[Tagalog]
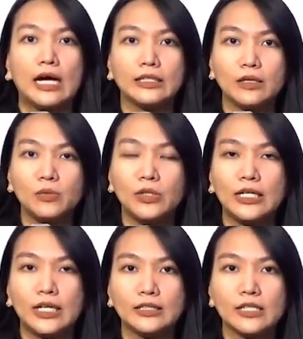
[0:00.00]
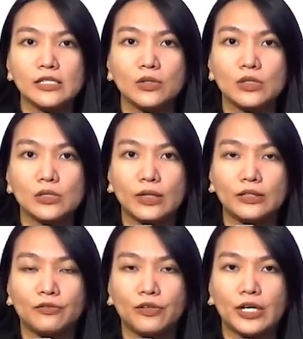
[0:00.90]
At yan muna ang latest dito sa
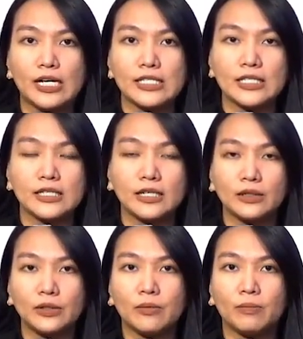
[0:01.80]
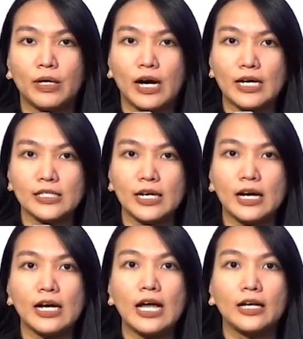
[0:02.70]
Weather Forecasting Center ng
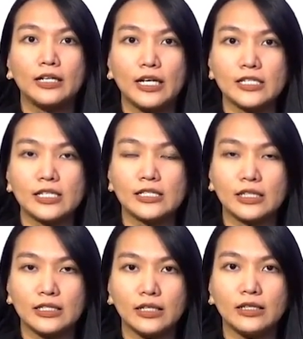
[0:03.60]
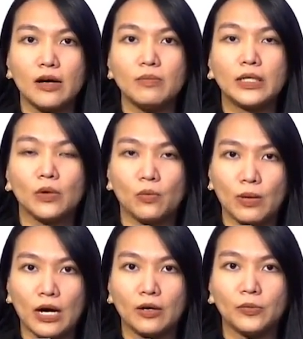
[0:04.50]
Pag-asa. Grace Castaneda,
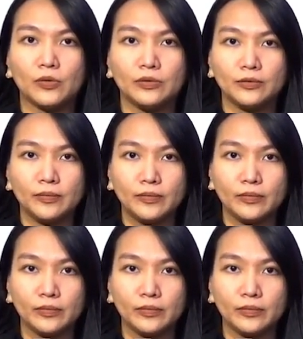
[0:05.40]
magnaumaga po.